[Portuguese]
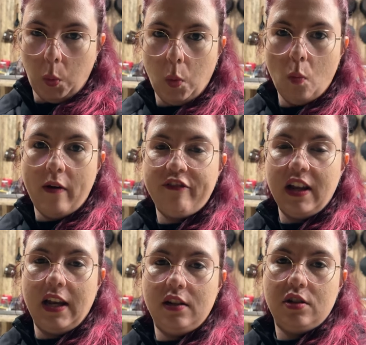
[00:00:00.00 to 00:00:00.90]
um
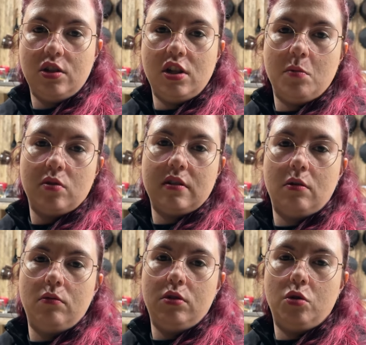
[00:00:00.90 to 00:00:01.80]
avalanche de
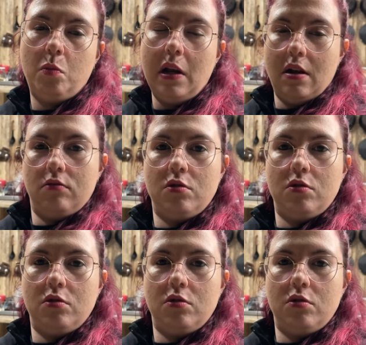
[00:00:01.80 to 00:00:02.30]
emoção e turbilhão